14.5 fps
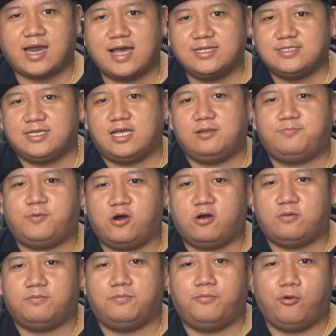cancel
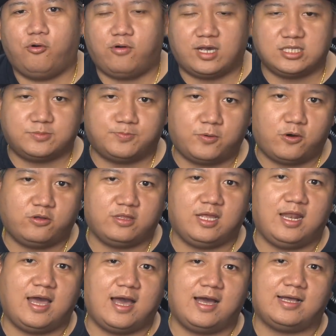po bukas po
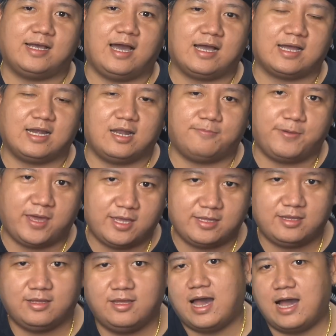nila
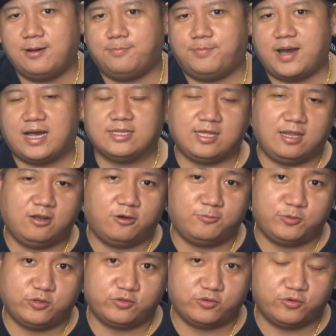gaganapin ang Battle of
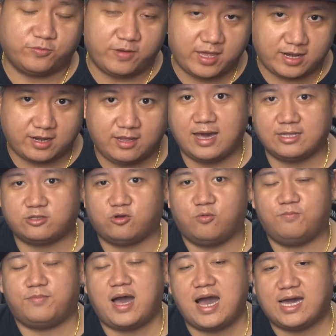YouTuber at
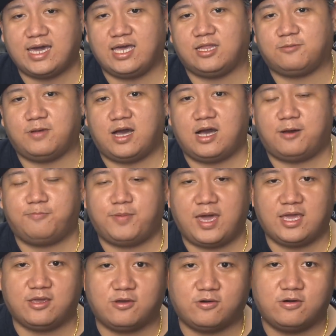kung bakit mga
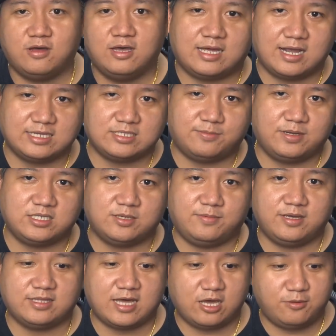kapenyo tara
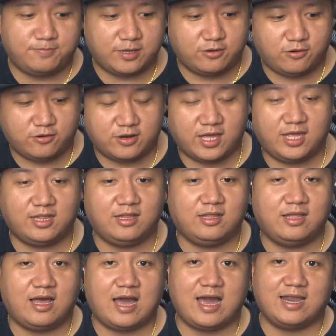sabay-sabay tayong panoorin
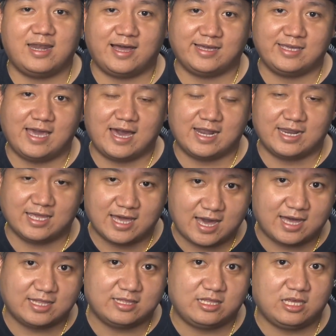ang nangyari nga
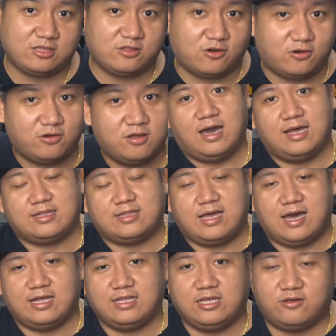dito at
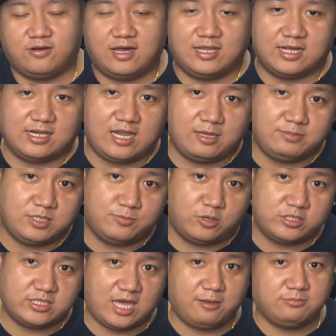uh, dito nga nag live si
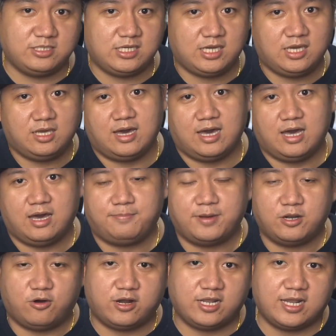Boss MG uh, ah,
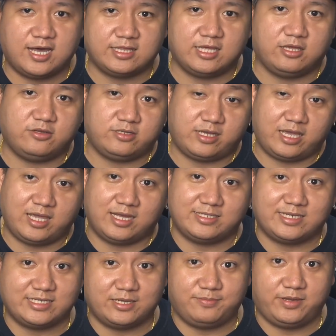panoorin natin yung sa kanyang
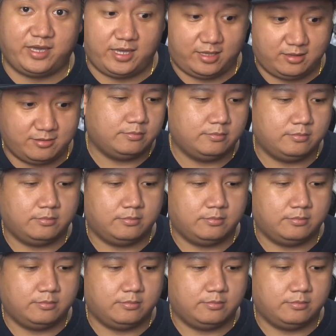sasabihin